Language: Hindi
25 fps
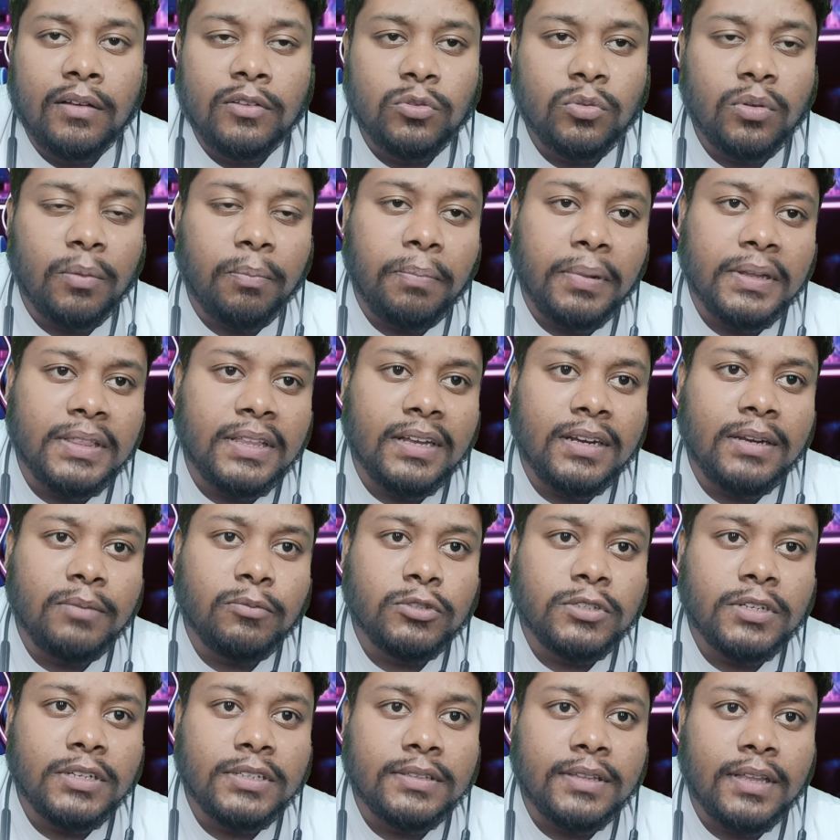तो पता नहीं
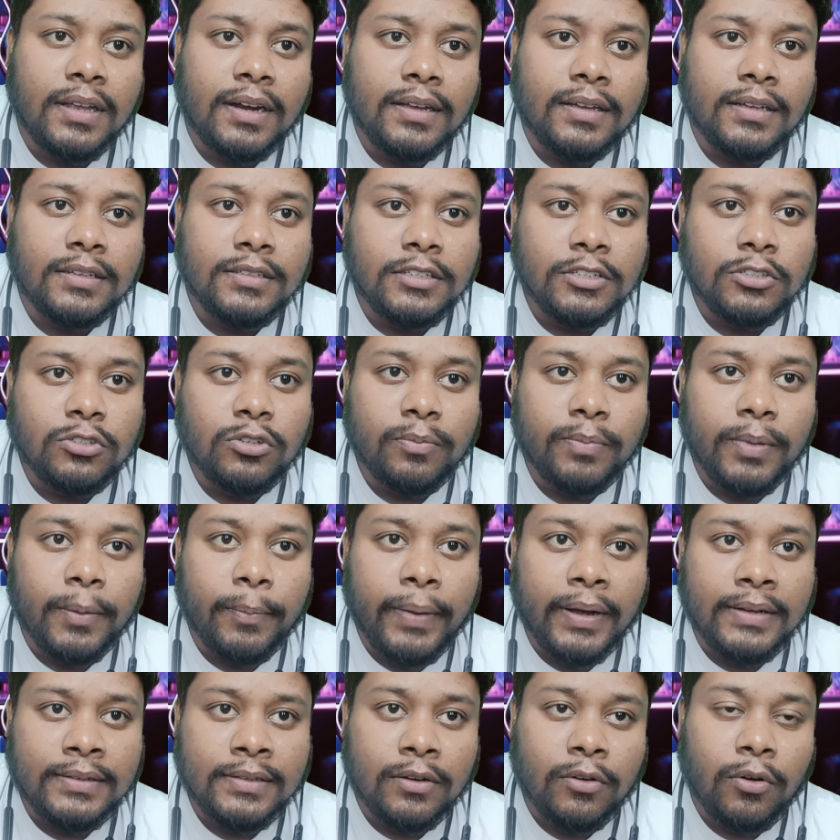मुझे इस तरह की चीज़ों पर
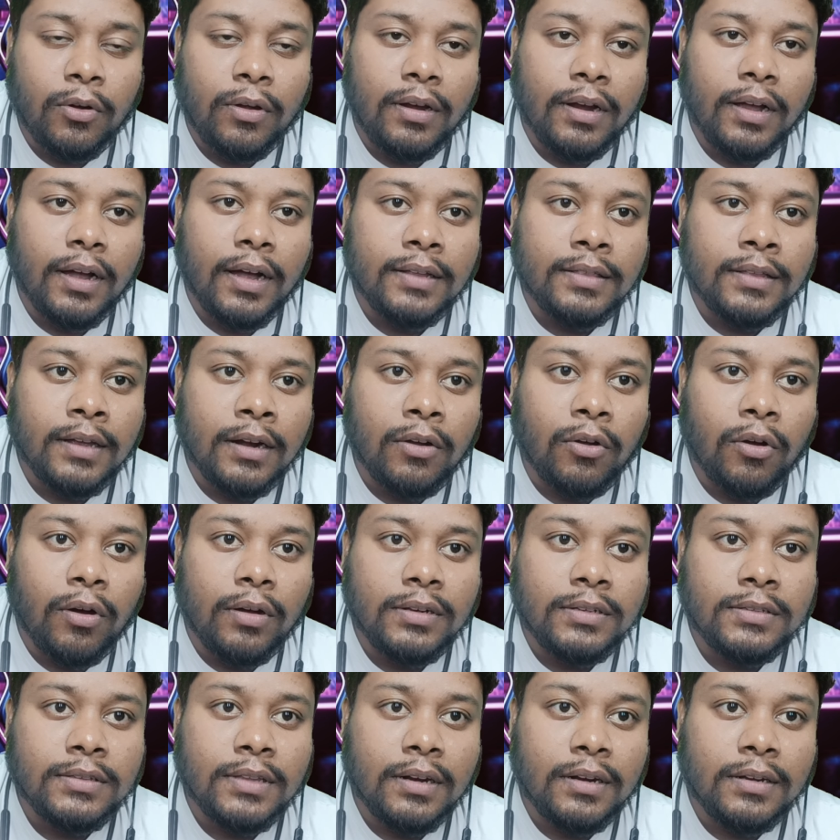पैसा कौन लगाता है कौन
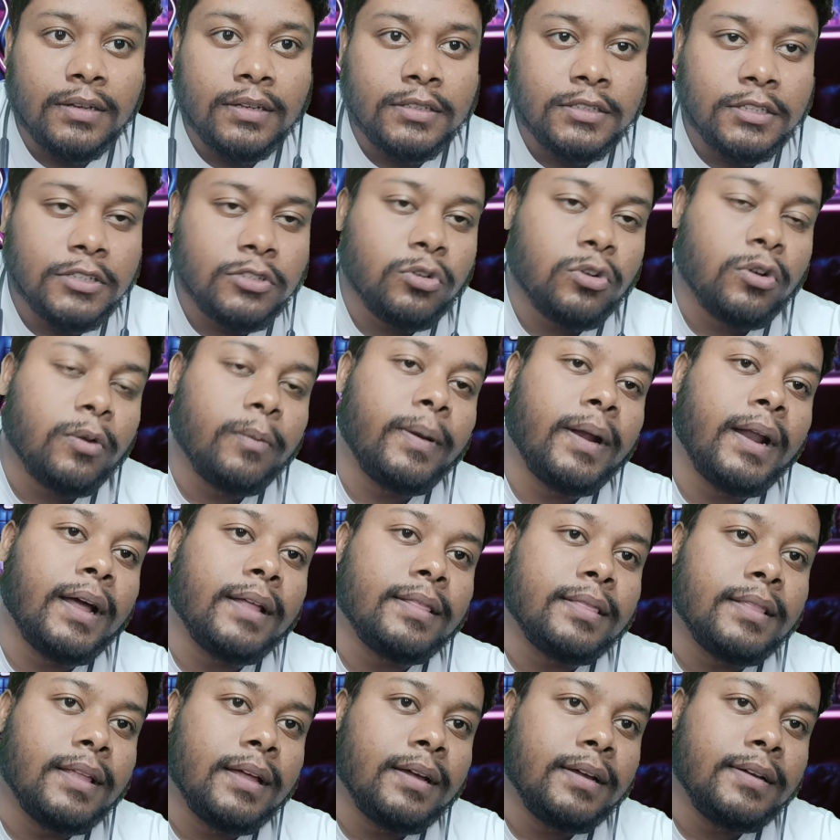इस तरह की चीज़ों को
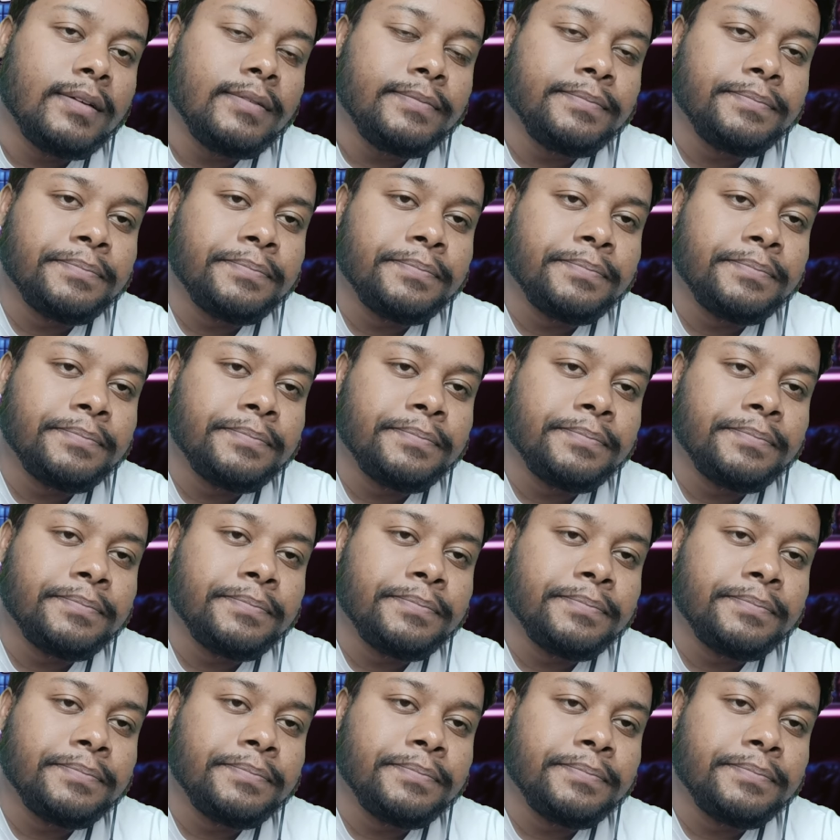बनाता है